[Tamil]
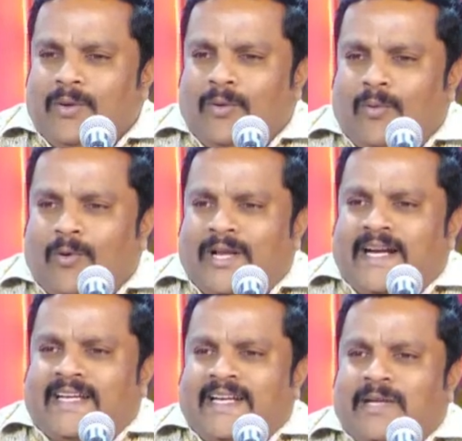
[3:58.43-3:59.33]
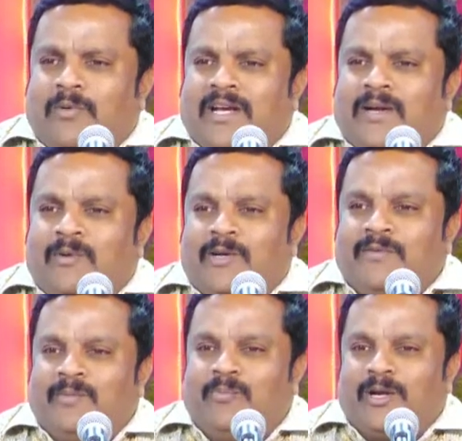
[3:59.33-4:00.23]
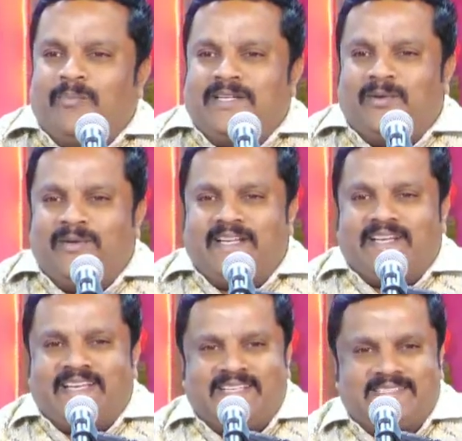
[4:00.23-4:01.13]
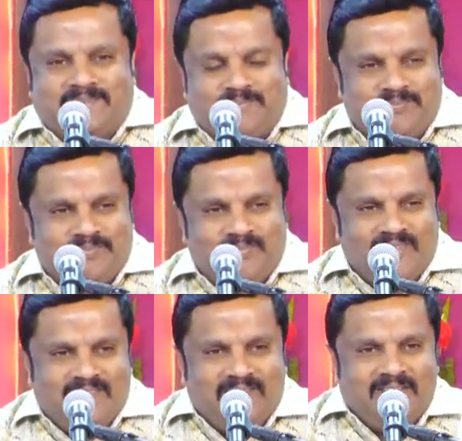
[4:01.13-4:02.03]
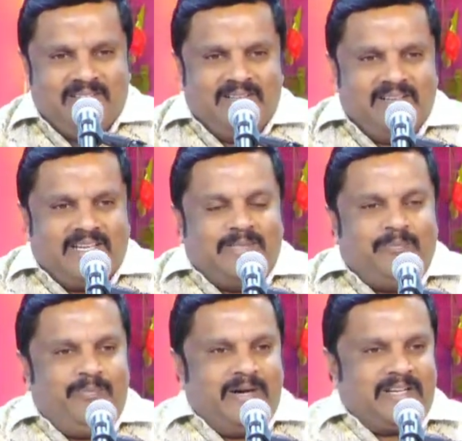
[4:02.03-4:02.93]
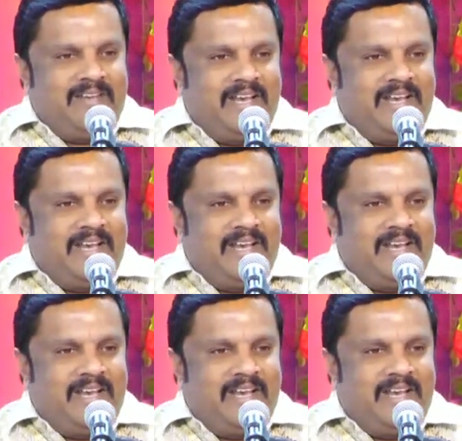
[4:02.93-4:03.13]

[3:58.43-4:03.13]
ஒரு அக்கினி உலகம் முழுவதும் போடப்பட்டு கொண்டிருக்கிறது இது பரவலாய்